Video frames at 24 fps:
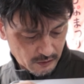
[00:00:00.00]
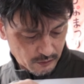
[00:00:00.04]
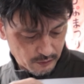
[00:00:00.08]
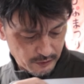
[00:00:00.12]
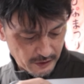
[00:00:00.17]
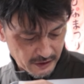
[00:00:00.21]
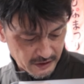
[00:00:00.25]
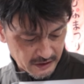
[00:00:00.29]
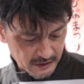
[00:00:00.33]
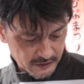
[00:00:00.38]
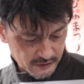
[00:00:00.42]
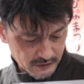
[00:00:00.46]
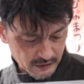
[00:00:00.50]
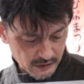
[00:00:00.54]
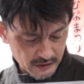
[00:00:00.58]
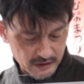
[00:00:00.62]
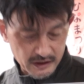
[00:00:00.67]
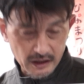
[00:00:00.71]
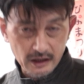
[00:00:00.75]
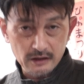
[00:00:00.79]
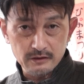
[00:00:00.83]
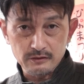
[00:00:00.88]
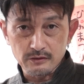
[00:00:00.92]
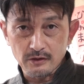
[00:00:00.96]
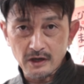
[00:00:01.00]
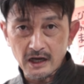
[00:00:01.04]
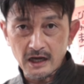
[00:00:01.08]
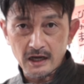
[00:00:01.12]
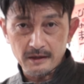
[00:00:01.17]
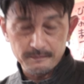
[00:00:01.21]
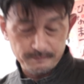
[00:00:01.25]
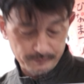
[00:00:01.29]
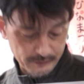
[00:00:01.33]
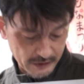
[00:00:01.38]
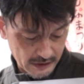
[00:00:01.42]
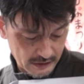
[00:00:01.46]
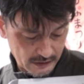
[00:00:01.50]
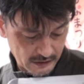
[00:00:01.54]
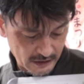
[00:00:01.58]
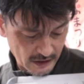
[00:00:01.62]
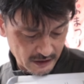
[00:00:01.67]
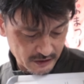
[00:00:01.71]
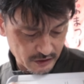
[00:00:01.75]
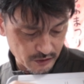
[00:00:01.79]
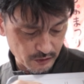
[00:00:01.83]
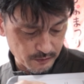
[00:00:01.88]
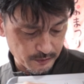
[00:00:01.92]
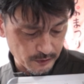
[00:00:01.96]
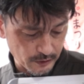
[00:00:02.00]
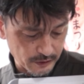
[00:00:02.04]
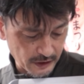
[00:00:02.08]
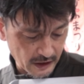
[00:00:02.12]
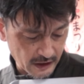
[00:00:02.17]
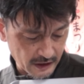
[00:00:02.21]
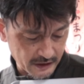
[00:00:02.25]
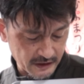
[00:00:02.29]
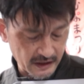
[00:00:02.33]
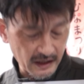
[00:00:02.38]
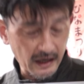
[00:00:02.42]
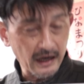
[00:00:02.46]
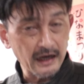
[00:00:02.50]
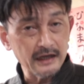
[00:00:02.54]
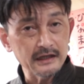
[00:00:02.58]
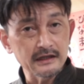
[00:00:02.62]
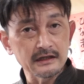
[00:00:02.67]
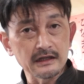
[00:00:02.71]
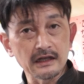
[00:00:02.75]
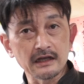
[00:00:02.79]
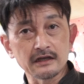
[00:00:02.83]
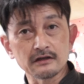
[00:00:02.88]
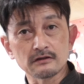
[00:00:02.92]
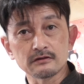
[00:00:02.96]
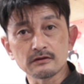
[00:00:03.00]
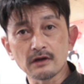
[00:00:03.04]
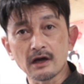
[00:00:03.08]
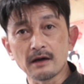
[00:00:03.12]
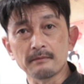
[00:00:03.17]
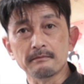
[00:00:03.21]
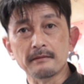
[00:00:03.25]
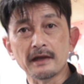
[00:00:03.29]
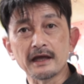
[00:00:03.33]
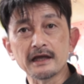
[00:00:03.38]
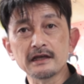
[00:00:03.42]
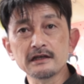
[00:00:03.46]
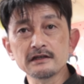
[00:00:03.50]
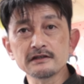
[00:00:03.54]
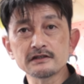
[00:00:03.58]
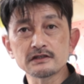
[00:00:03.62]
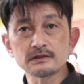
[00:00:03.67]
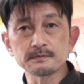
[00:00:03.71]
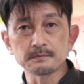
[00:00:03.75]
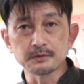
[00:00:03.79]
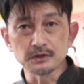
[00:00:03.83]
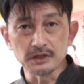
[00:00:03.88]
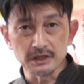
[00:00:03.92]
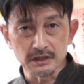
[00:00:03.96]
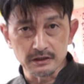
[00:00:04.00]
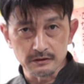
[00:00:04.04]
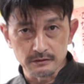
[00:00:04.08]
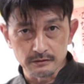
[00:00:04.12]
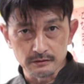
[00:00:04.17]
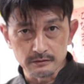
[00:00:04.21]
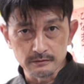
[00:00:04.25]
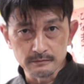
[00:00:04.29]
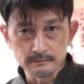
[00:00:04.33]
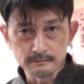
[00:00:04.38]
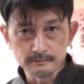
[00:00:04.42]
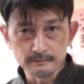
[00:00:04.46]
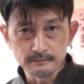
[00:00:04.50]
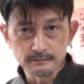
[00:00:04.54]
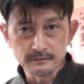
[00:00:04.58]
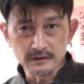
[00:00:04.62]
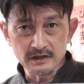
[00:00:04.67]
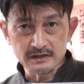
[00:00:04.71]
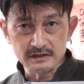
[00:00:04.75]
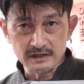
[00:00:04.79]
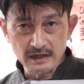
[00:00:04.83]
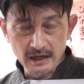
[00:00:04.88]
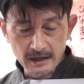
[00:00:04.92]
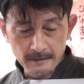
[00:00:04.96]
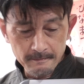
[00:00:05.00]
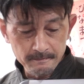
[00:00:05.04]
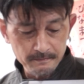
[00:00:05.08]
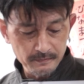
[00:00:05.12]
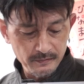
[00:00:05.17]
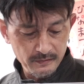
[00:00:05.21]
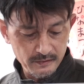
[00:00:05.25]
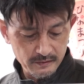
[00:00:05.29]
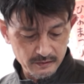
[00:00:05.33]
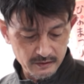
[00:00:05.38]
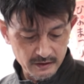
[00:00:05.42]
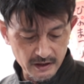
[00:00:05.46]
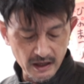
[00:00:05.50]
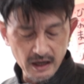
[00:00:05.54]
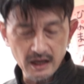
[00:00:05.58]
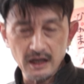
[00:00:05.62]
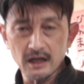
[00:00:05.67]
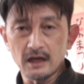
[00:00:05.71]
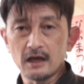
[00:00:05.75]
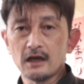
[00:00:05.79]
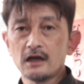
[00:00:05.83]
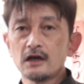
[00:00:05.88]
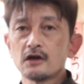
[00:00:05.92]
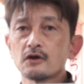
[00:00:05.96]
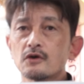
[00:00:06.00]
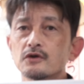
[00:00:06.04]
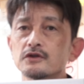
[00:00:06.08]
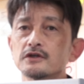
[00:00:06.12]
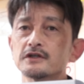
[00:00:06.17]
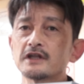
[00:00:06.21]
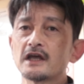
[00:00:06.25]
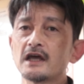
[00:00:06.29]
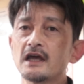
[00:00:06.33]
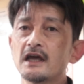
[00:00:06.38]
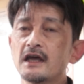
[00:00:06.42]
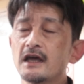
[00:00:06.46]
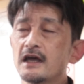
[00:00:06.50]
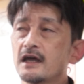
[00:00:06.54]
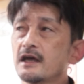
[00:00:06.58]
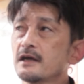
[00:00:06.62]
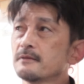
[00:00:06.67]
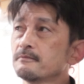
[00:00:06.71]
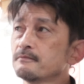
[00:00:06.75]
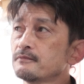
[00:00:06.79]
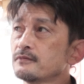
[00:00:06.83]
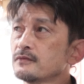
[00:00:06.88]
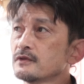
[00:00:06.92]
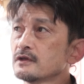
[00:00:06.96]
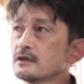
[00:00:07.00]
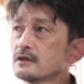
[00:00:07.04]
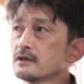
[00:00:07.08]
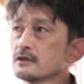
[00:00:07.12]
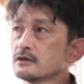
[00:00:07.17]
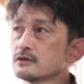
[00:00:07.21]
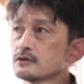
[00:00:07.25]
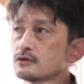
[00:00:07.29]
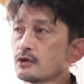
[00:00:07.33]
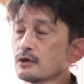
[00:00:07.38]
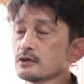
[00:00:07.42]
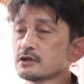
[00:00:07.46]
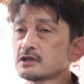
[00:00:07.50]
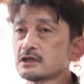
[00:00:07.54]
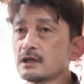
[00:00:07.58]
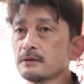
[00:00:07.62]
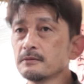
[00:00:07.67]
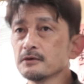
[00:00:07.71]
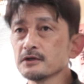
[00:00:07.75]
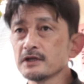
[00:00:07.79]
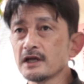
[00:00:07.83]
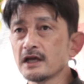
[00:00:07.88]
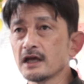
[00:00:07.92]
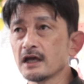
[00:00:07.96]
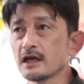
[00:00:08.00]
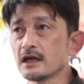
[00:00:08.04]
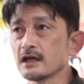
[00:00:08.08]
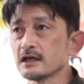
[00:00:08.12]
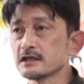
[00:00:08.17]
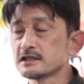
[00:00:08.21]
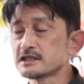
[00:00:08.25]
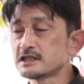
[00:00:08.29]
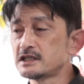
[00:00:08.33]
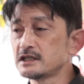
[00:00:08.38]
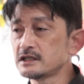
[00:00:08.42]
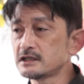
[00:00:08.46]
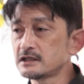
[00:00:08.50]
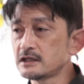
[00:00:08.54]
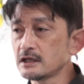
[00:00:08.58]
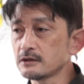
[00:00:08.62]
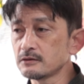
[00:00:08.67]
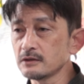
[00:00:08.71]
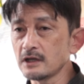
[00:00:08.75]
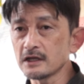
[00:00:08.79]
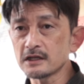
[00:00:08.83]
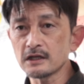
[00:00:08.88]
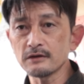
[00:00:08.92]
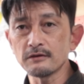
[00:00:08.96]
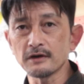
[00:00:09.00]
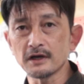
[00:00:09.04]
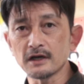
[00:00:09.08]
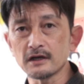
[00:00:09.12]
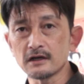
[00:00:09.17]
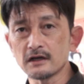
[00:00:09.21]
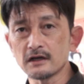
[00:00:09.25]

上についているのが、インナーチューブの中に入っているのがメインスプリングですね。で、このね、とってもね、知ってくれて